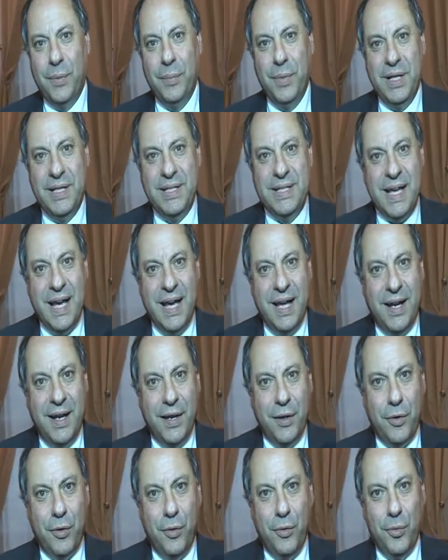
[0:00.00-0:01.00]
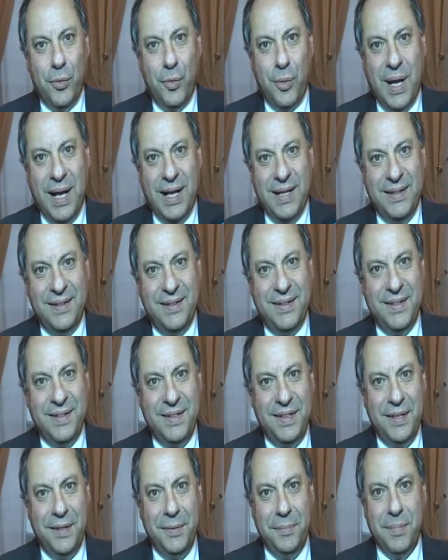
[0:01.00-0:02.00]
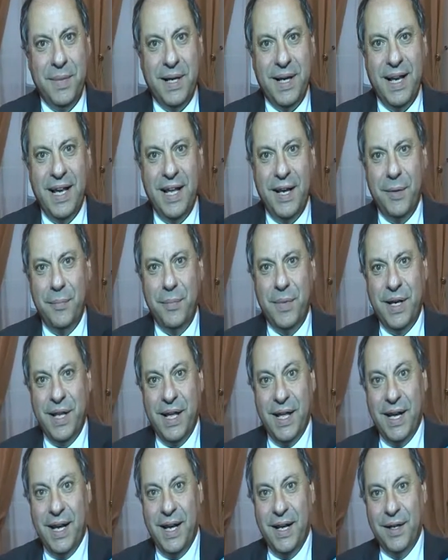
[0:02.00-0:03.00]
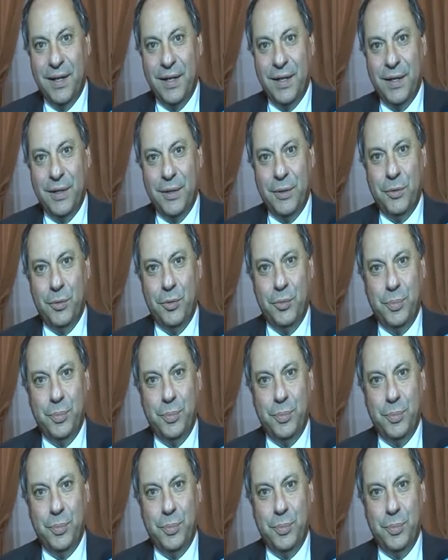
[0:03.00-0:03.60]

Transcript: polemizzare con quanti magari in maniera